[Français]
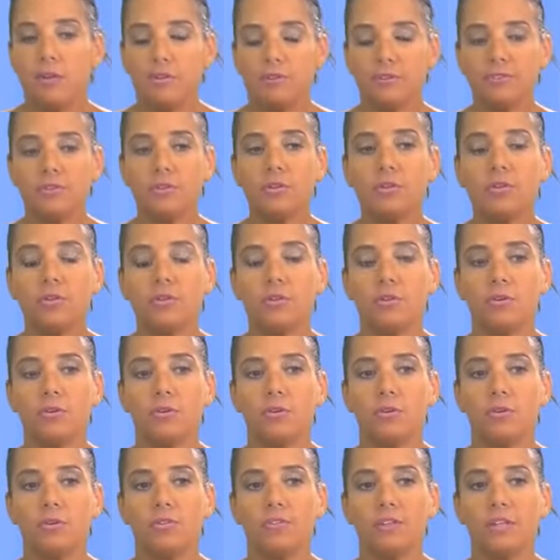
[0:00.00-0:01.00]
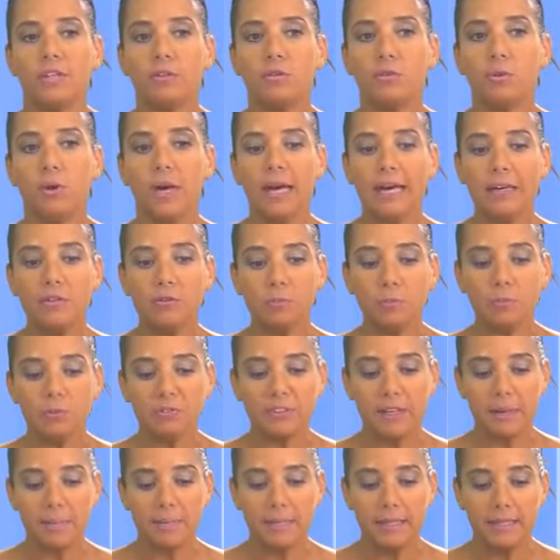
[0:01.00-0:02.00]
Cette, euh, cette,
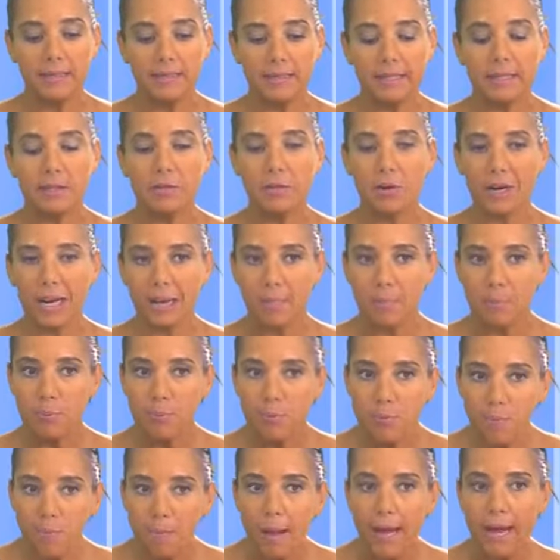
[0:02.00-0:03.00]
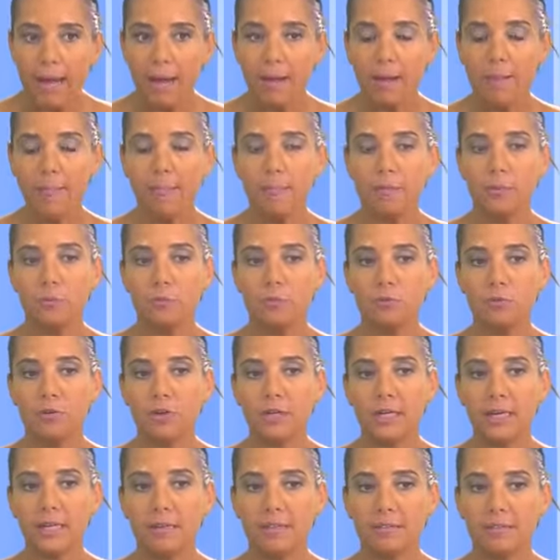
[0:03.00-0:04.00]
responsabilité, dans la plupart de nos
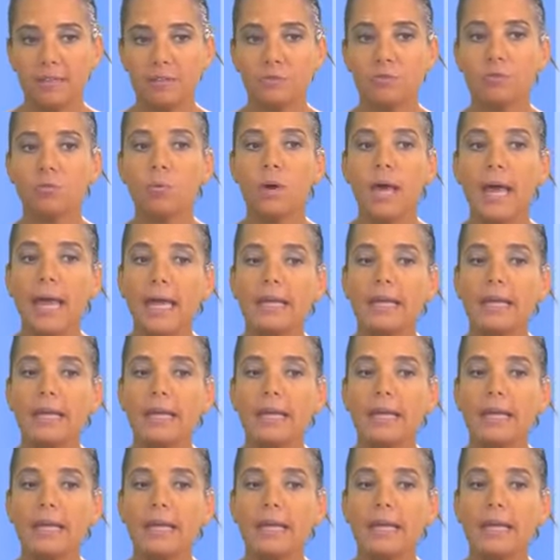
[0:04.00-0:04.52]
organisations,